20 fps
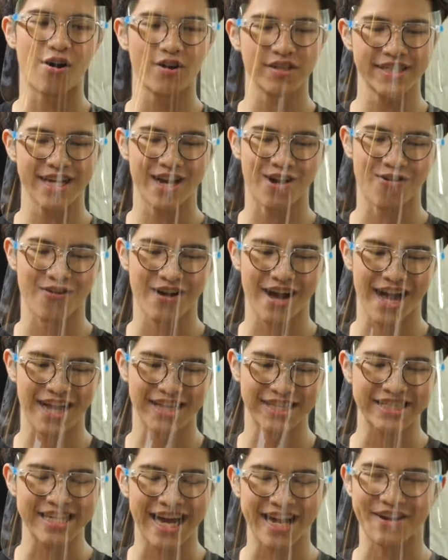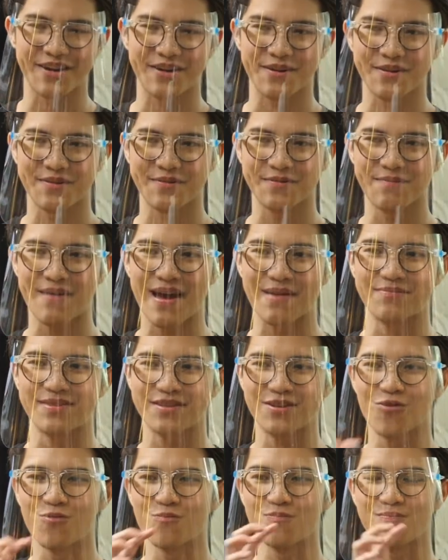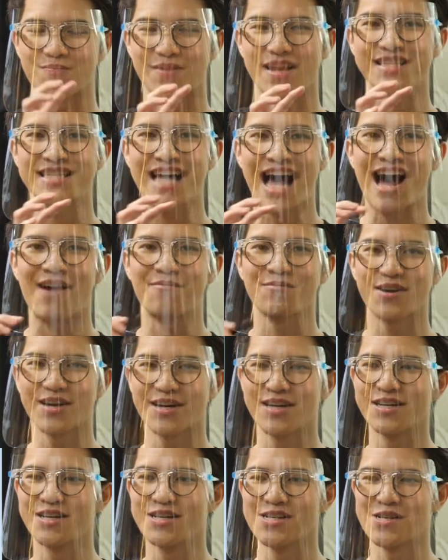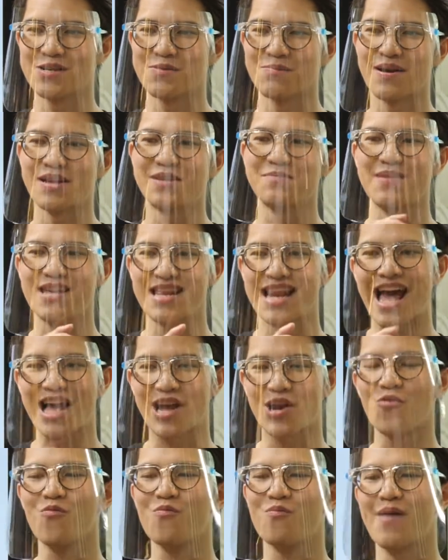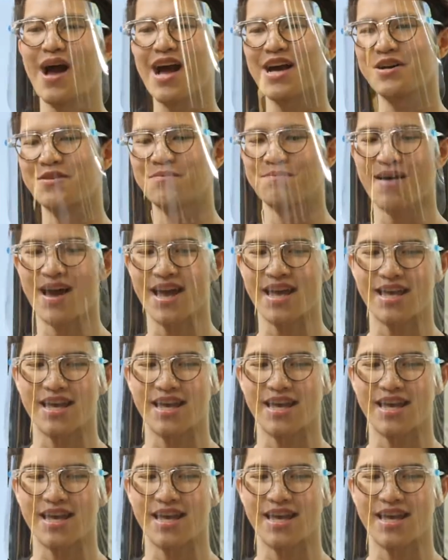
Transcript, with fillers: อเสียของการจัดแบบกลุ่มละ3ก็คือมันมีหลายกลุ่มมากเกินไป